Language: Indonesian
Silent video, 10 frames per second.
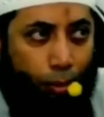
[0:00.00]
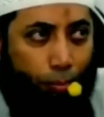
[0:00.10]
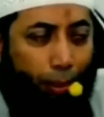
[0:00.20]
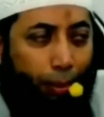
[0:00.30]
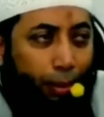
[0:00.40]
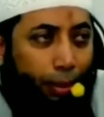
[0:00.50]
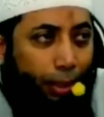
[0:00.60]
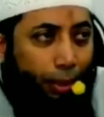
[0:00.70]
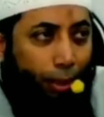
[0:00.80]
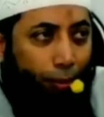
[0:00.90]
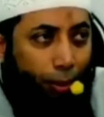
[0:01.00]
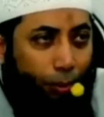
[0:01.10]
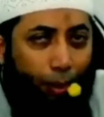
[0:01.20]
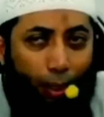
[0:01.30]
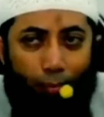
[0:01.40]
sebagaimana dijelaskan oleh
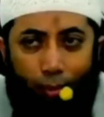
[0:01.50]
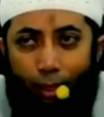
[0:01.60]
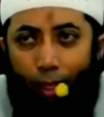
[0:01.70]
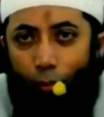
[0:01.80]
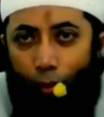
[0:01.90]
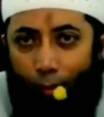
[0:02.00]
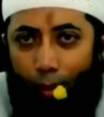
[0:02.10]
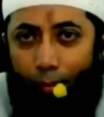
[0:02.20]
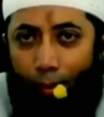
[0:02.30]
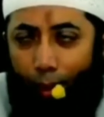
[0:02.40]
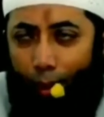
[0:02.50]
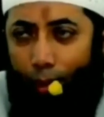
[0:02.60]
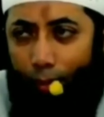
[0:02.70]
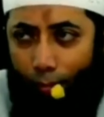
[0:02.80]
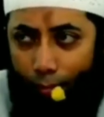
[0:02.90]
sebagian besar ulama,
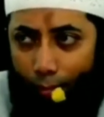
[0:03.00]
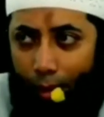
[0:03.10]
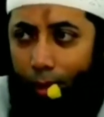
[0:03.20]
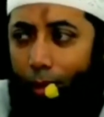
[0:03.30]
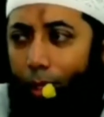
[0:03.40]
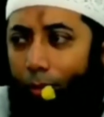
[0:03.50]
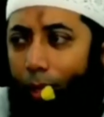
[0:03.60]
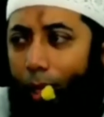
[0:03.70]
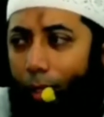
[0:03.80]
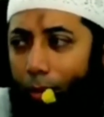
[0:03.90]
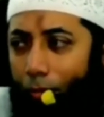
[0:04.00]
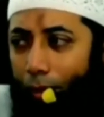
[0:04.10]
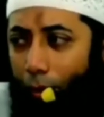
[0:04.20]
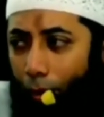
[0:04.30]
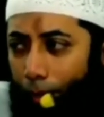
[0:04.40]
mereka masih dalam keadaan
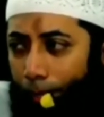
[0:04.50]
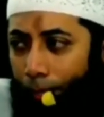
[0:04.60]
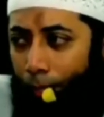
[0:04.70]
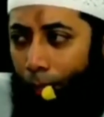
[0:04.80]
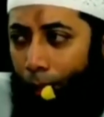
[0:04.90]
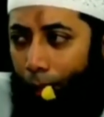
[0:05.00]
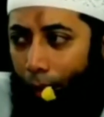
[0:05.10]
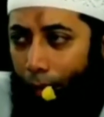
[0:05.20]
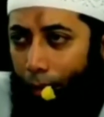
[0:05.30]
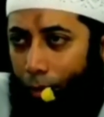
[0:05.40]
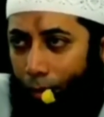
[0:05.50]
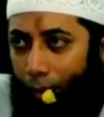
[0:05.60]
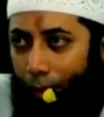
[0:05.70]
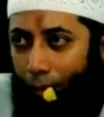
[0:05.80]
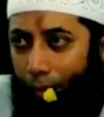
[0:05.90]
fitrah. Allah
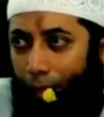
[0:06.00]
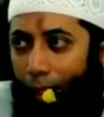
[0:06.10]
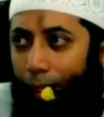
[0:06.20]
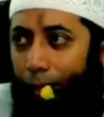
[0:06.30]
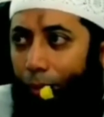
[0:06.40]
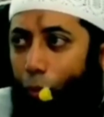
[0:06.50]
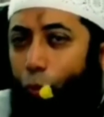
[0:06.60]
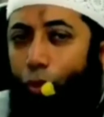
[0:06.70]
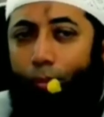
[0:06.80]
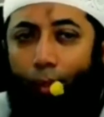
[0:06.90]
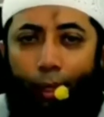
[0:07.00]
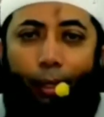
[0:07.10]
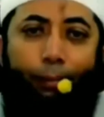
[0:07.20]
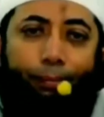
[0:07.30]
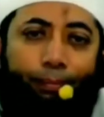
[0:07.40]
Subhanahu wa taala akan menguji
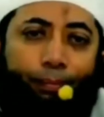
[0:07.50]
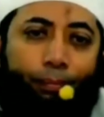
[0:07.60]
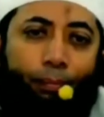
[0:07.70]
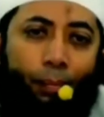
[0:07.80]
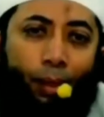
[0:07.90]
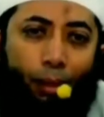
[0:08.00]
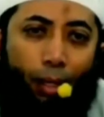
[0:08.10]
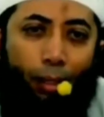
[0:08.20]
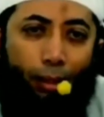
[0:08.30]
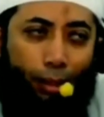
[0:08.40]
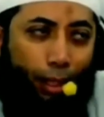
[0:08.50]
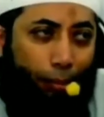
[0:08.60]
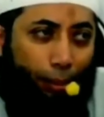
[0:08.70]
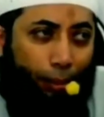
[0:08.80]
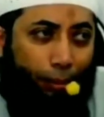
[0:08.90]
mereka. Di hari
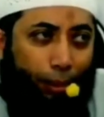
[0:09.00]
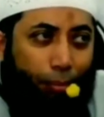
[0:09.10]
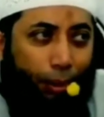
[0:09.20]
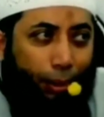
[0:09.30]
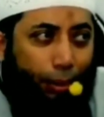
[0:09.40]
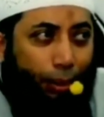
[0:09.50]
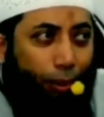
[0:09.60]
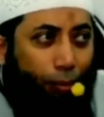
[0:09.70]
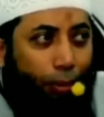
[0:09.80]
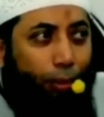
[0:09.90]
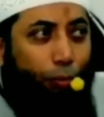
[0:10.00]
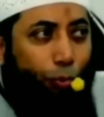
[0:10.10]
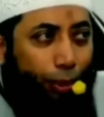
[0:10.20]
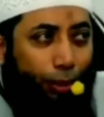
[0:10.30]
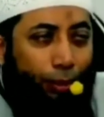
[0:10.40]
kiamat nanti dibangkitkan lalu Allah
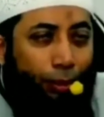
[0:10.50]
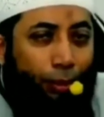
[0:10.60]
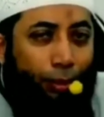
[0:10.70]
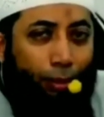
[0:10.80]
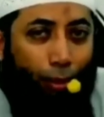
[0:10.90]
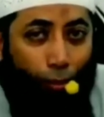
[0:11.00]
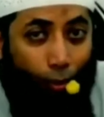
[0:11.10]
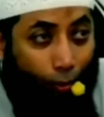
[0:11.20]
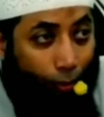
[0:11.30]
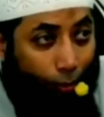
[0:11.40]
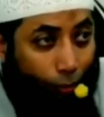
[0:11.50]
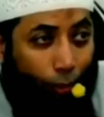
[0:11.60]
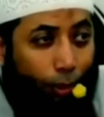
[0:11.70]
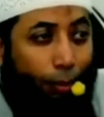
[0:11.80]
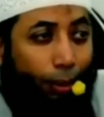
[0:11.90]
uji. Kalau orang-orang
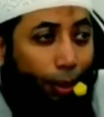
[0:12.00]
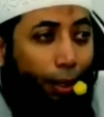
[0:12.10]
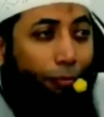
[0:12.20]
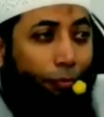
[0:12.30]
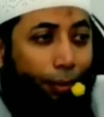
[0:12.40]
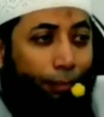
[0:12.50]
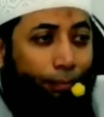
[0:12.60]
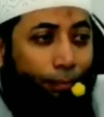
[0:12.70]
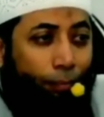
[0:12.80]
tuanya mereka kafir.